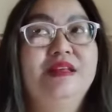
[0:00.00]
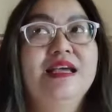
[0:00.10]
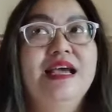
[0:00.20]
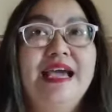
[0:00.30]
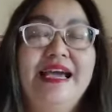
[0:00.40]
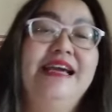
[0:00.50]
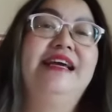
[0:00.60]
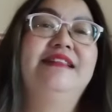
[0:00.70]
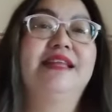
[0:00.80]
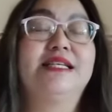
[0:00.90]

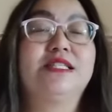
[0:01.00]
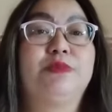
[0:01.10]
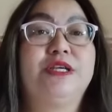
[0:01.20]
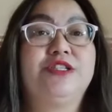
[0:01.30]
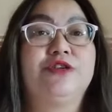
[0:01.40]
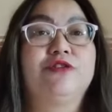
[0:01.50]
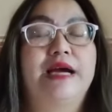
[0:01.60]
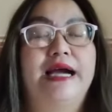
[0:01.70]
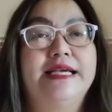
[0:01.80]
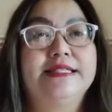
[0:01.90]
And next video ko
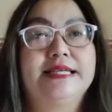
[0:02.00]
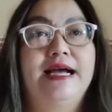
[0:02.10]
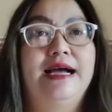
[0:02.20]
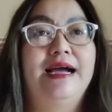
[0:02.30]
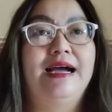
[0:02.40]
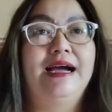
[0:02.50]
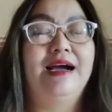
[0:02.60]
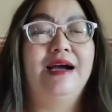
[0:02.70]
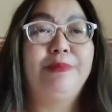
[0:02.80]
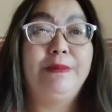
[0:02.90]
guys,
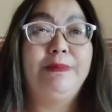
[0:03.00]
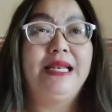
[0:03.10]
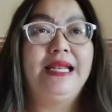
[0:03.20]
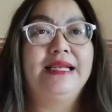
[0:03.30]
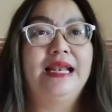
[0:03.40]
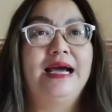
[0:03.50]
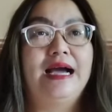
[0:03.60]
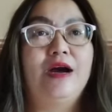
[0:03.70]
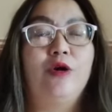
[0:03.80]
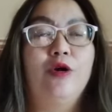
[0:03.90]
uh, pipili na lang
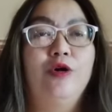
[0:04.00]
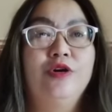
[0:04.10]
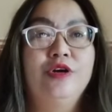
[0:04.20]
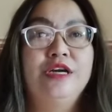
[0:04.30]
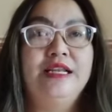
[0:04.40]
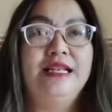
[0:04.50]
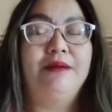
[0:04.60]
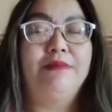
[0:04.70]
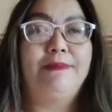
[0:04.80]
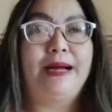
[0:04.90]
ako ng
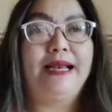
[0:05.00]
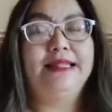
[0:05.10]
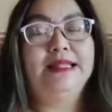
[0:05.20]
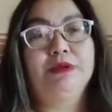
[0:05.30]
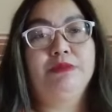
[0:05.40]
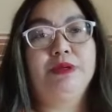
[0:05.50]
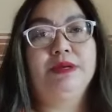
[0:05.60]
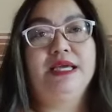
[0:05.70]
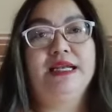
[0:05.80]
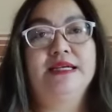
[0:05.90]
mapalad na
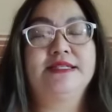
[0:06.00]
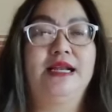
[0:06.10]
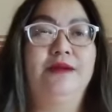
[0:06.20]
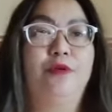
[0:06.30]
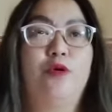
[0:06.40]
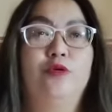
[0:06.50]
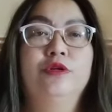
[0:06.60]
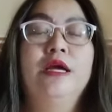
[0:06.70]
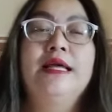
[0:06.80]
mabibigyan ng cellphone.